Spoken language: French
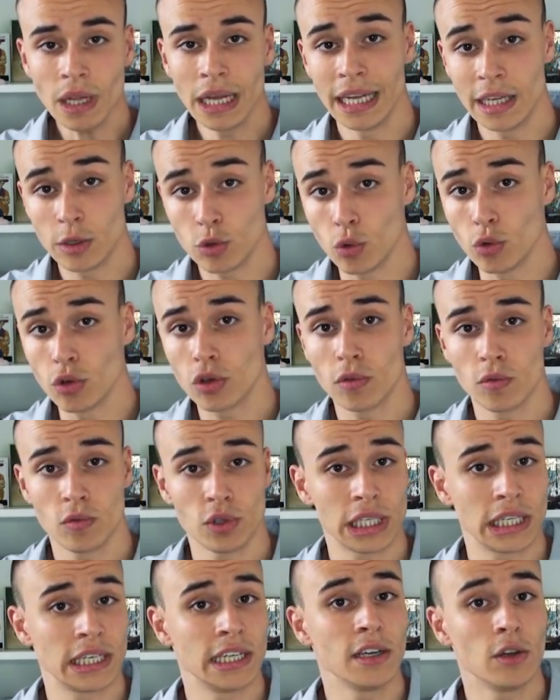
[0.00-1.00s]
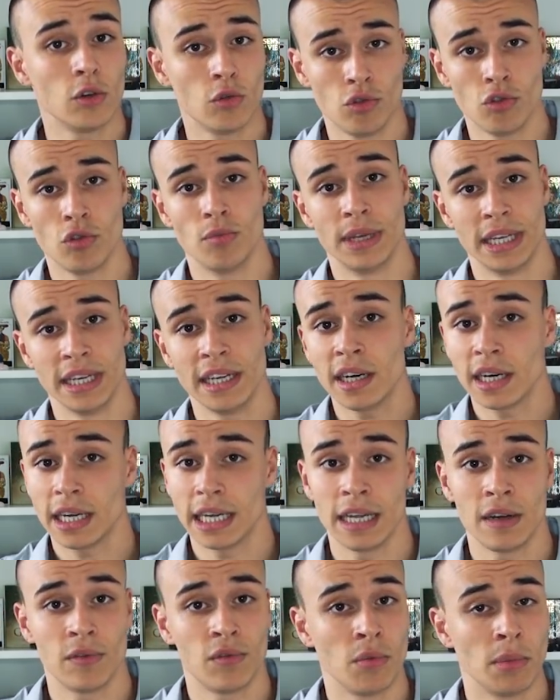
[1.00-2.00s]
Et donc, vous allez lui obéir
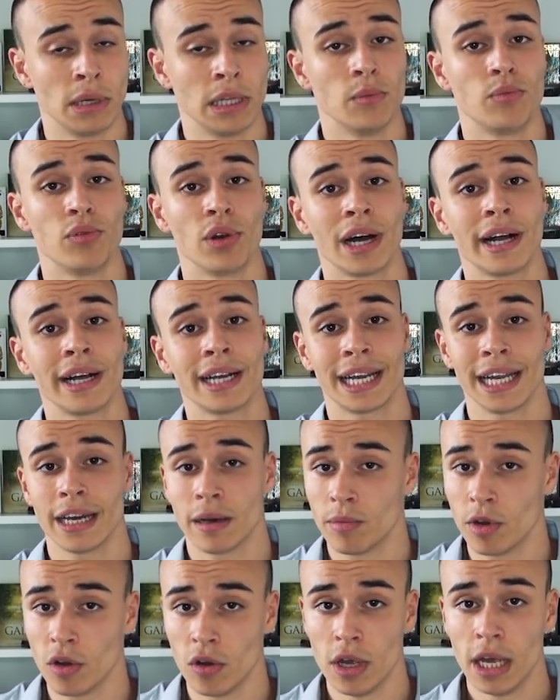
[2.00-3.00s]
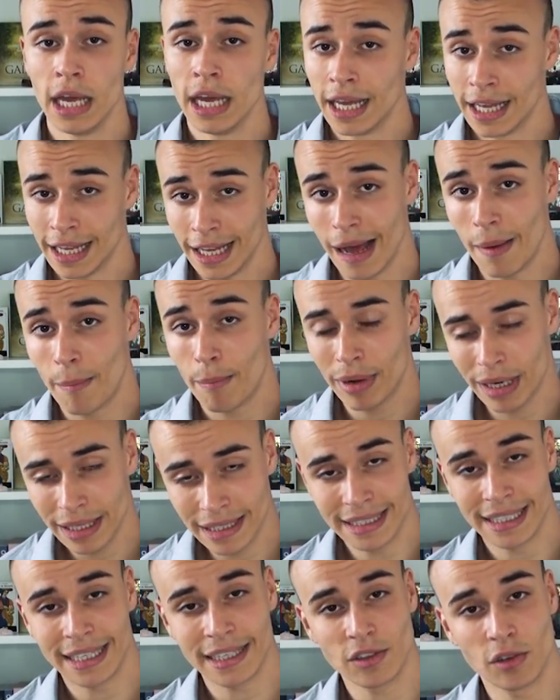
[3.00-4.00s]
et elle vous manipulera clairement. Il y a plein
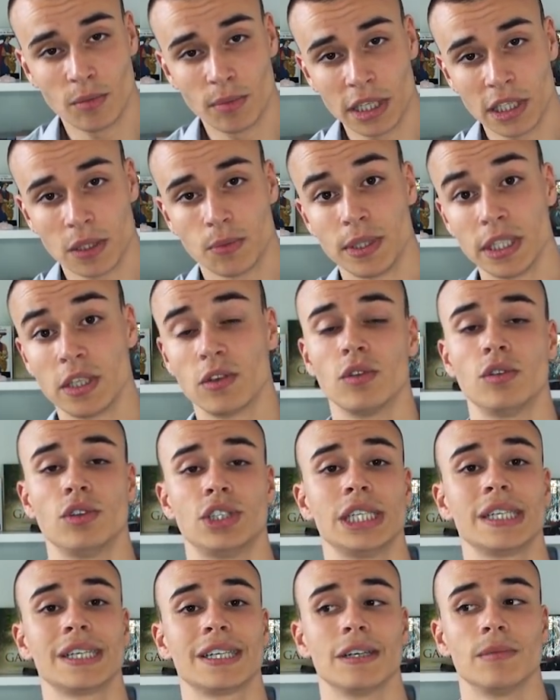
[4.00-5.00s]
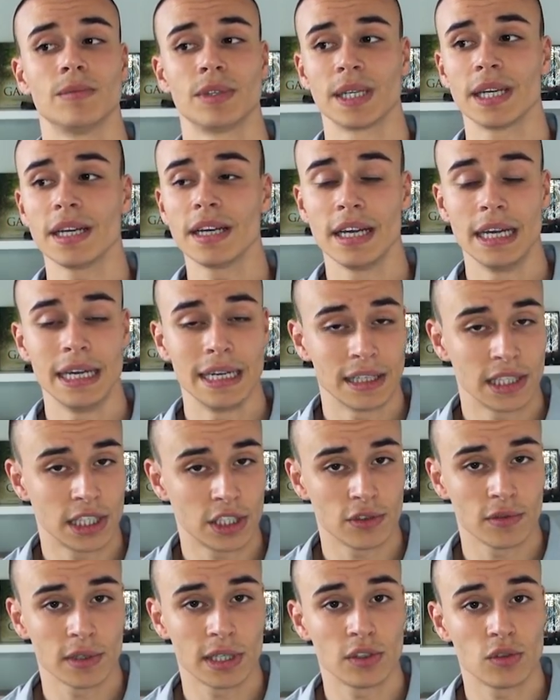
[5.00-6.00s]
de cas d'emprise psychologique comme ça, des
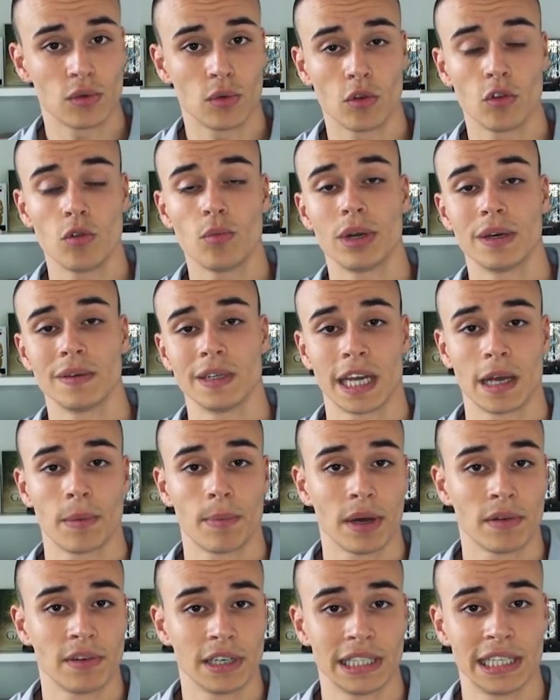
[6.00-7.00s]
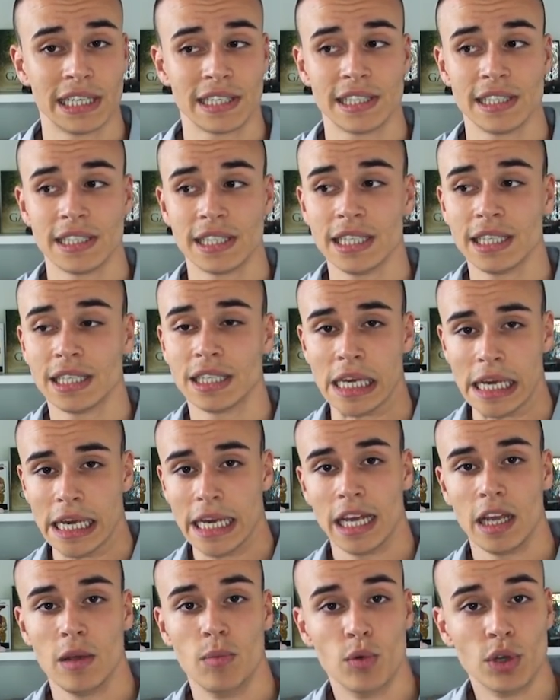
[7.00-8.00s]
gens qui sont en couple avec un pervers narcissique.
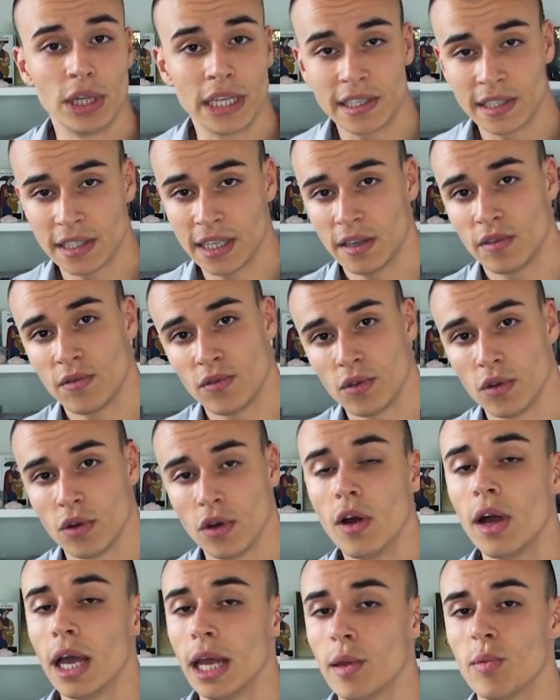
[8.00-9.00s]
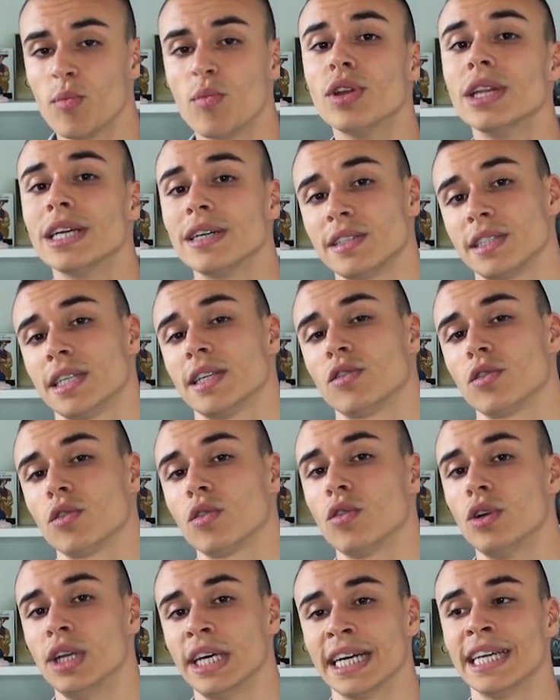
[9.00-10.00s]
Ils menacent d'être violents, ils menacent d'être
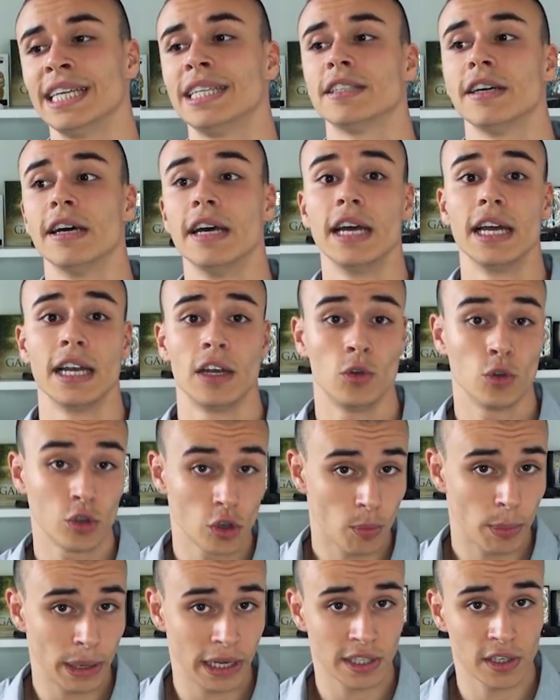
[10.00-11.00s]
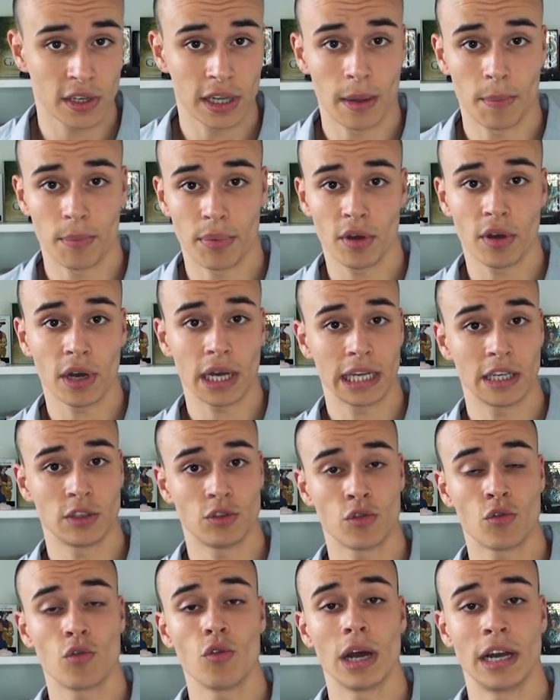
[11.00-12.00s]
colériques, l'autre personne a peur et
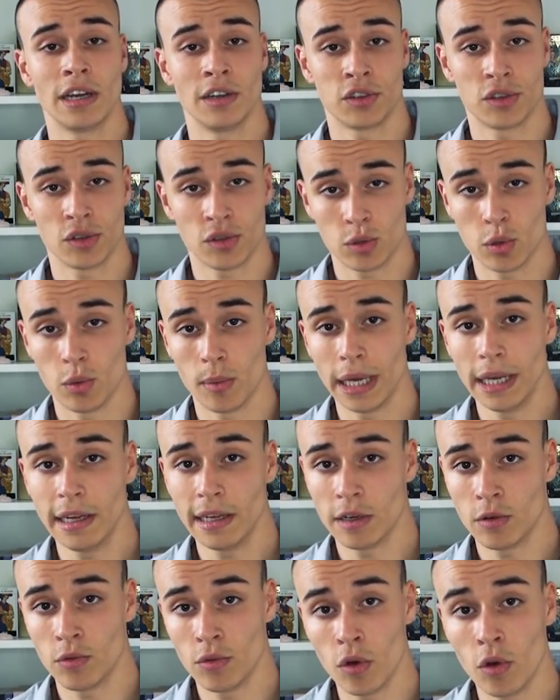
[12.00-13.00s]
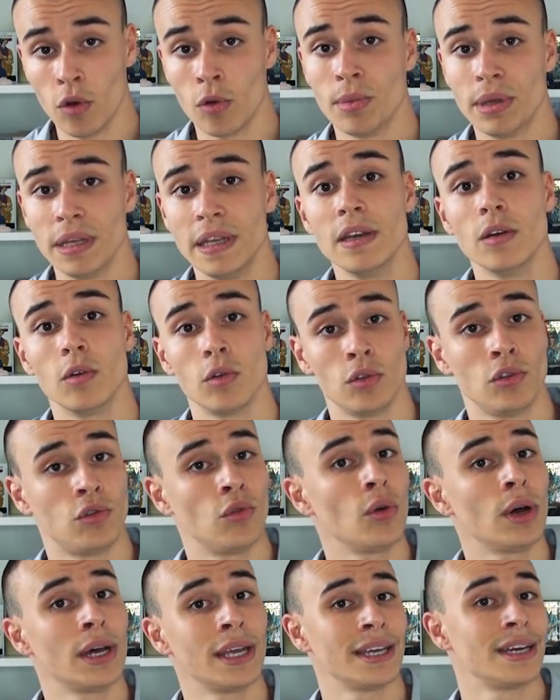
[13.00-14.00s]
du coup, elle se soumet et lui obéit au
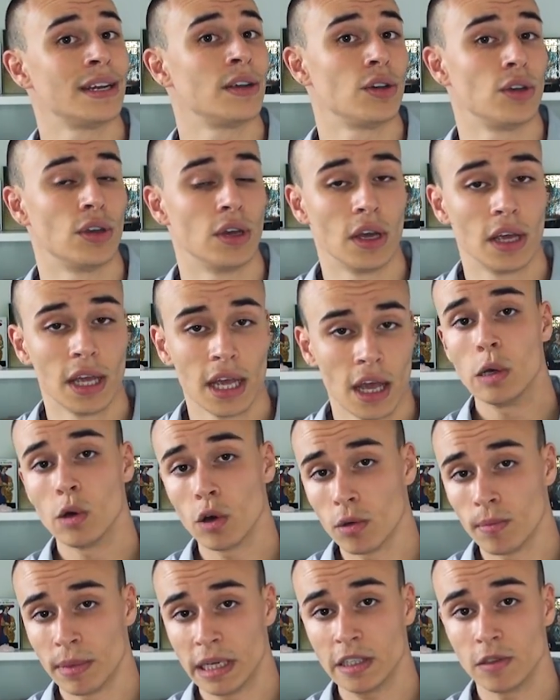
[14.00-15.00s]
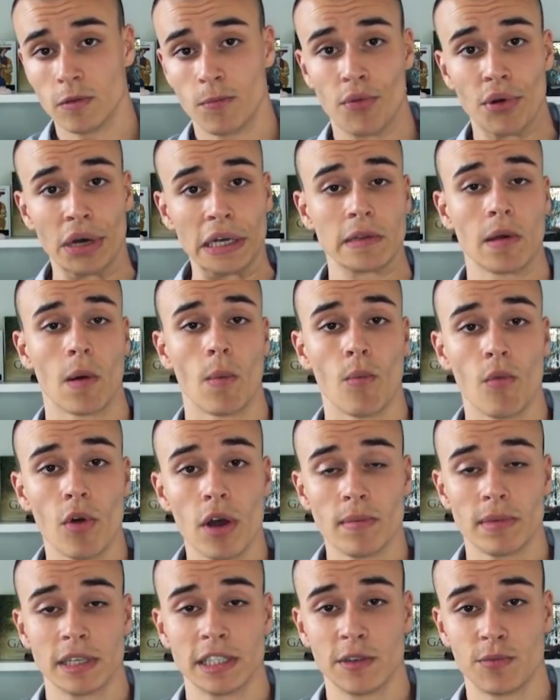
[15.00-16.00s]
doigt et à l'œil. Le remède pour être
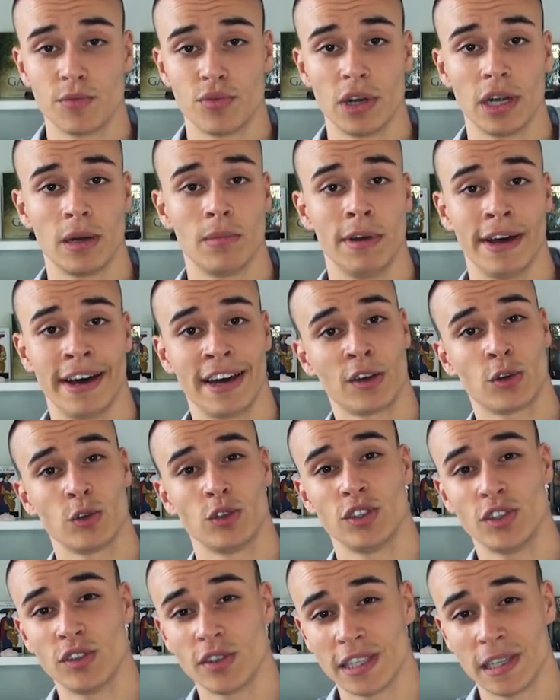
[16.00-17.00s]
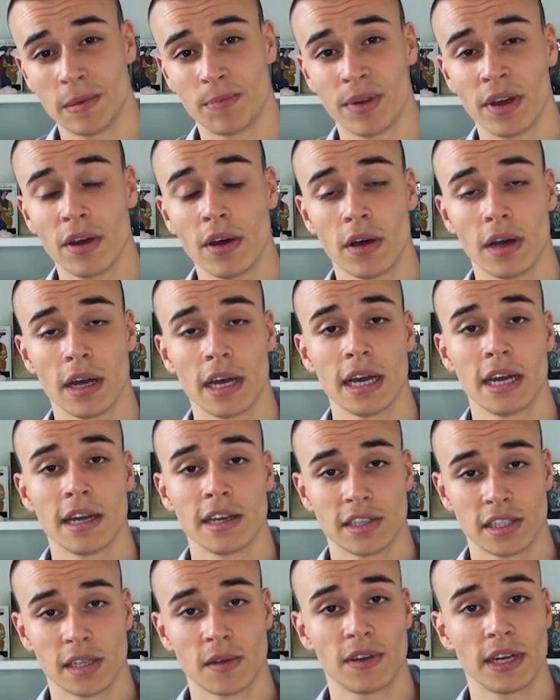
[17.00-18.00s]
moins manipulable à cause de ses peurs,
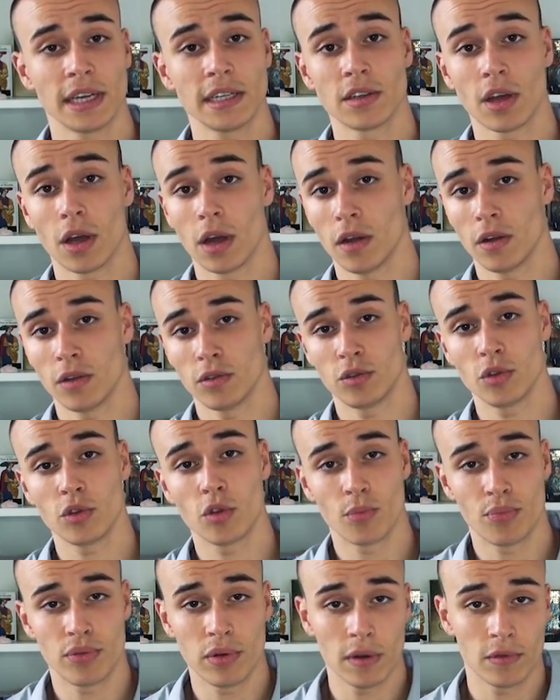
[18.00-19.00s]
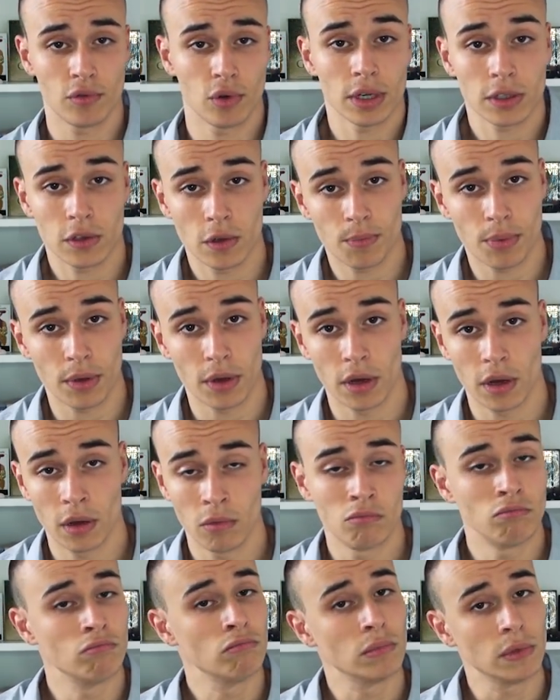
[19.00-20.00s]
ça va être de ne plus avoir de peur.
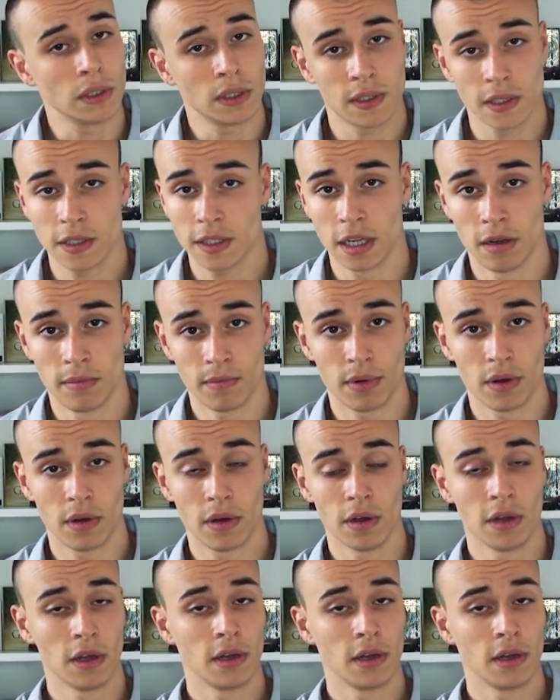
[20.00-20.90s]
C'est simple.